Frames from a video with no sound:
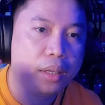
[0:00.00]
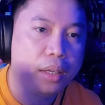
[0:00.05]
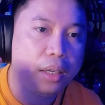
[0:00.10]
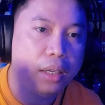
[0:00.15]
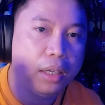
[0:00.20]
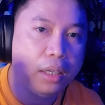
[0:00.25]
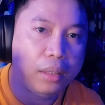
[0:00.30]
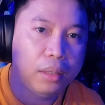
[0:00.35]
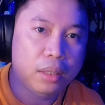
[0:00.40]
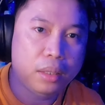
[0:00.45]

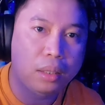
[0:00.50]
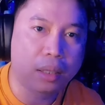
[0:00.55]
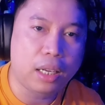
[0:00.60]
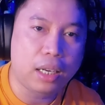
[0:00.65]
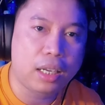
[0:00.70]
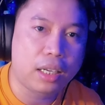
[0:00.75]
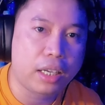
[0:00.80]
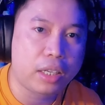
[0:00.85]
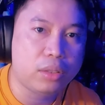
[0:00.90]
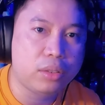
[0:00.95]

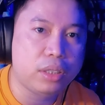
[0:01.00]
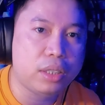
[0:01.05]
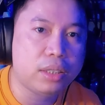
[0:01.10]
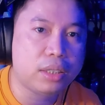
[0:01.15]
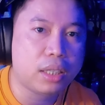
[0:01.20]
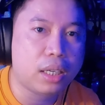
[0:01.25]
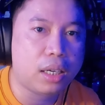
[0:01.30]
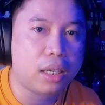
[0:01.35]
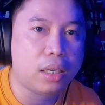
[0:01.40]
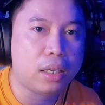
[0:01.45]
Ilalagay ko diyan
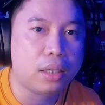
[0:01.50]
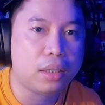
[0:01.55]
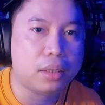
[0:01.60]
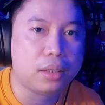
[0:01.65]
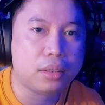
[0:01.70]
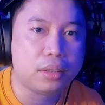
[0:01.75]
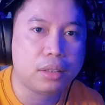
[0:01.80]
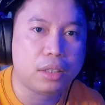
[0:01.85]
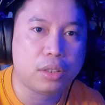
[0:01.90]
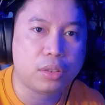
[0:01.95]
sa
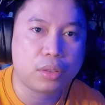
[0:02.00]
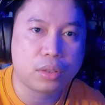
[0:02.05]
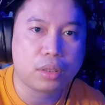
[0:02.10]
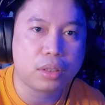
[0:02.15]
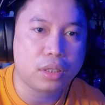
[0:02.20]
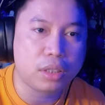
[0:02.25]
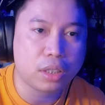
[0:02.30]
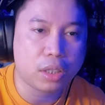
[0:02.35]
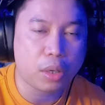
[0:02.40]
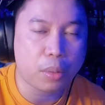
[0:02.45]

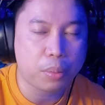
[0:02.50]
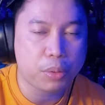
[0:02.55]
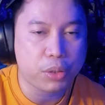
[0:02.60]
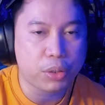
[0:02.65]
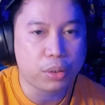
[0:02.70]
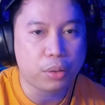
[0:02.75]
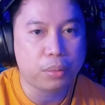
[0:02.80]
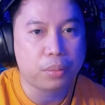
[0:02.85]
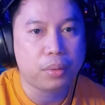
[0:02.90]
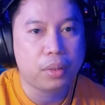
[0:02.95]

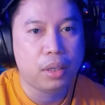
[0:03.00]
description.